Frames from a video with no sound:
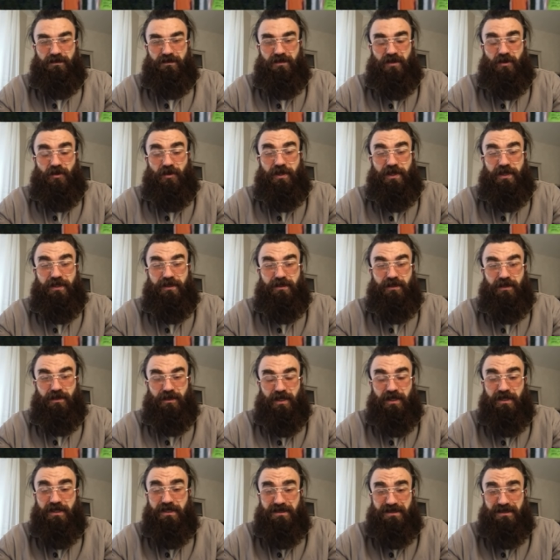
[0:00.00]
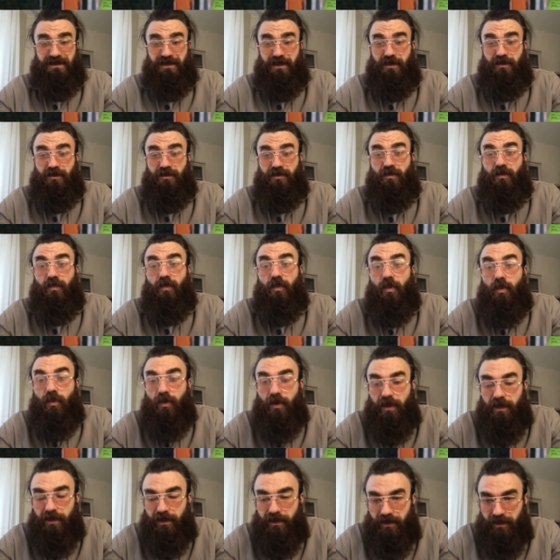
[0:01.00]
трехлетних, они сыграют
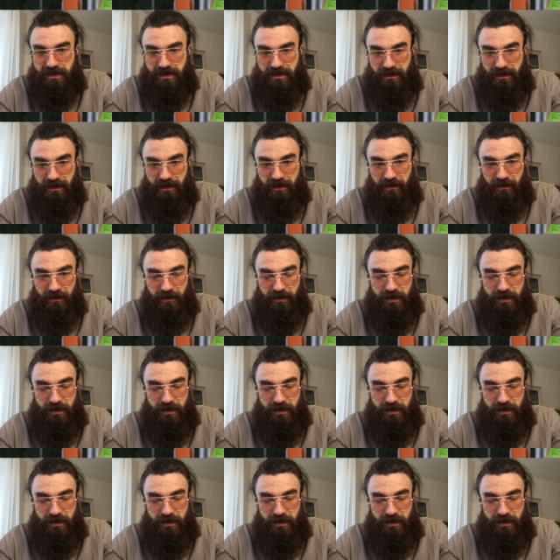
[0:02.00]
более рационально,